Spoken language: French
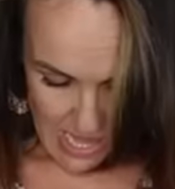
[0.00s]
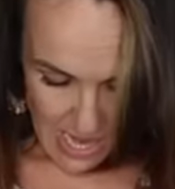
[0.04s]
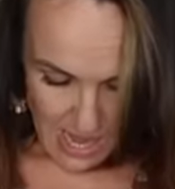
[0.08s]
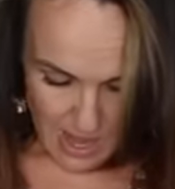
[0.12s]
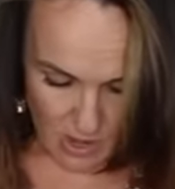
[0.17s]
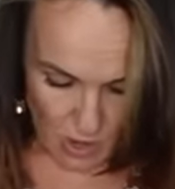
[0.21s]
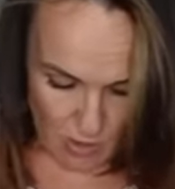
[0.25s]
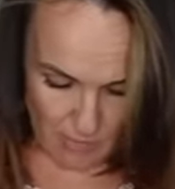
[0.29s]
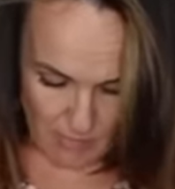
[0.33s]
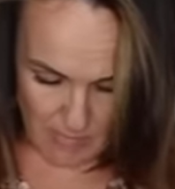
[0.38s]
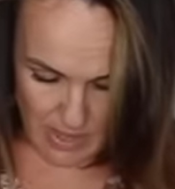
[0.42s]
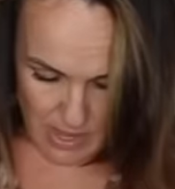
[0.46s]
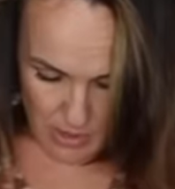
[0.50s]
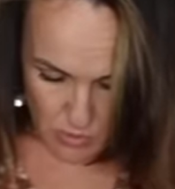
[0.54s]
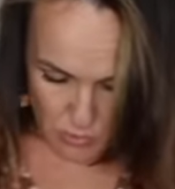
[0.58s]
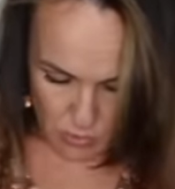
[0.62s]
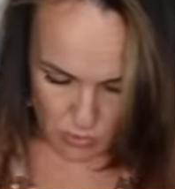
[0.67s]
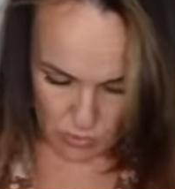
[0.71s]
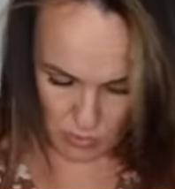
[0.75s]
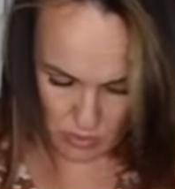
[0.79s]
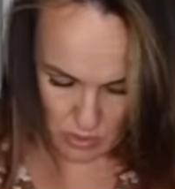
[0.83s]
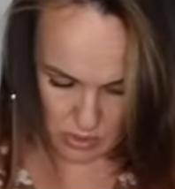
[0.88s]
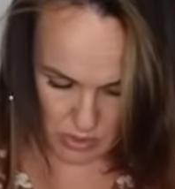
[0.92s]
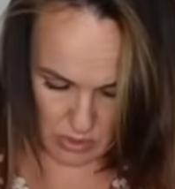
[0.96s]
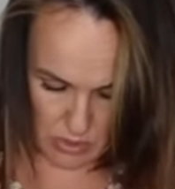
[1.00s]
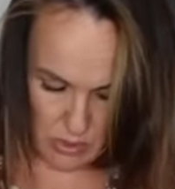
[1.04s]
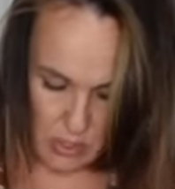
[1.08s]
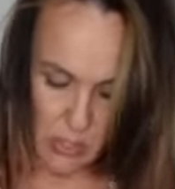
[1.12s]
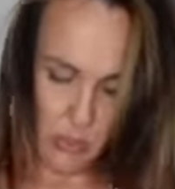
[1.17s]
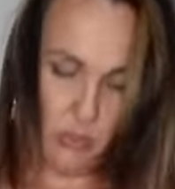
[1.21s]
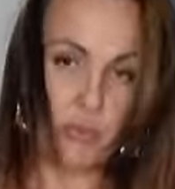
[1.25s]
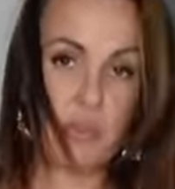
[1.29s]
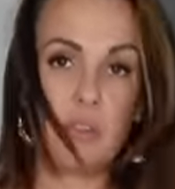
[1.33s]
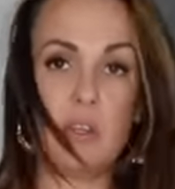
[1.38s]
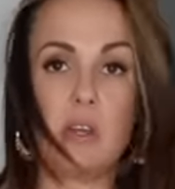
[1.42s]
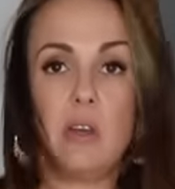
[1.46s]
La robe marron,
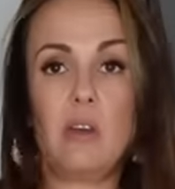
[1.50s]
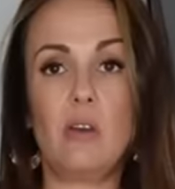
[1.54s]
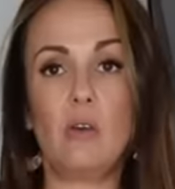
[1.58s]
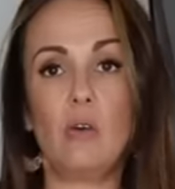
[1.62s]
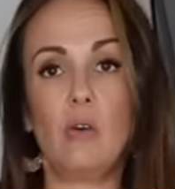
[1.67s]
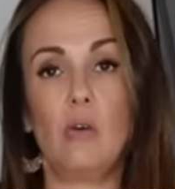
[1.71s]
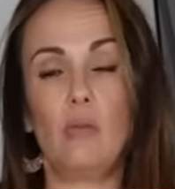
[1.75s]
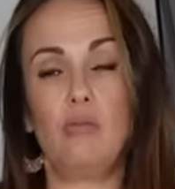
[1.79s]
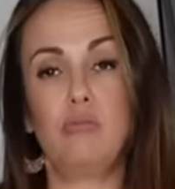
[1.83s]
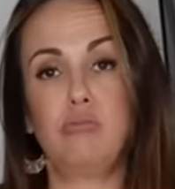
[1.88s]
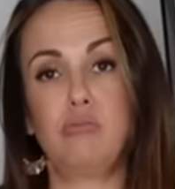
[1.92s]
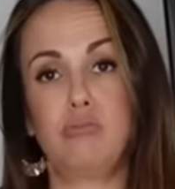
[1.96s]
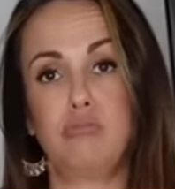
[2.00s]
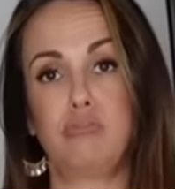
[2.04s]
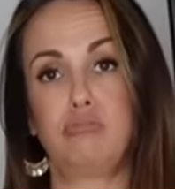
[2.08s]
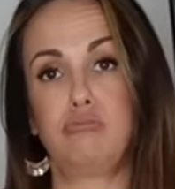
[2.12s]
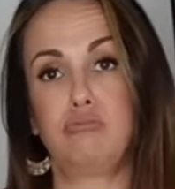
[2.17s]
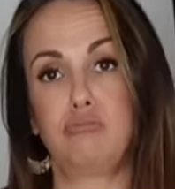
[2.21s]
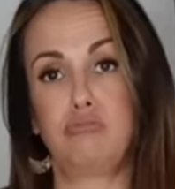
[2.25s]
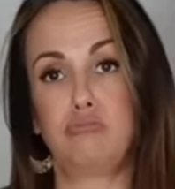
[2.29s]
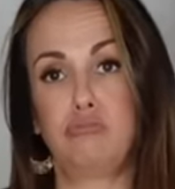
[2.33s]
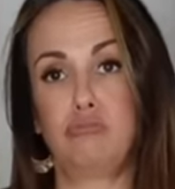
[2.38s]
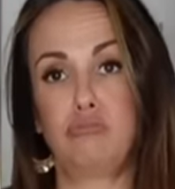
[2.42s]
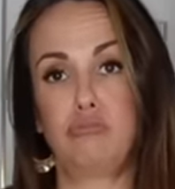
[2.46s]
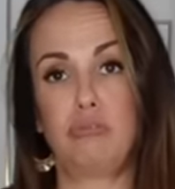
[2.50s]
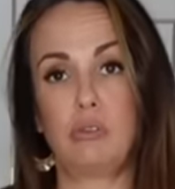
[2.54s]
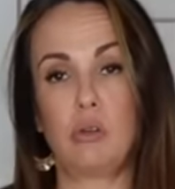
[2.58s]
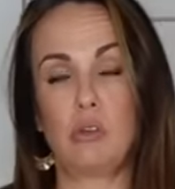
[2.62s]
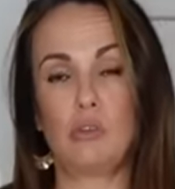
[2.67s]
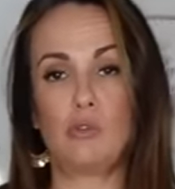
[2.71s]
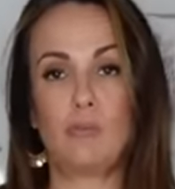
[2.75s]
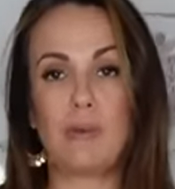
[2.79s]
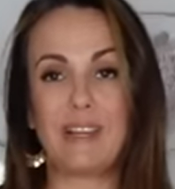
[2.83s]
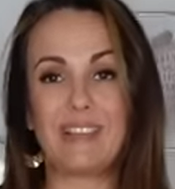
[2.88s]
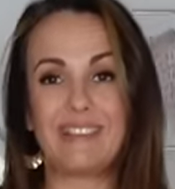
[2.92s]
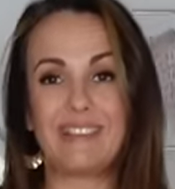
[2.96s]
écoutez, pas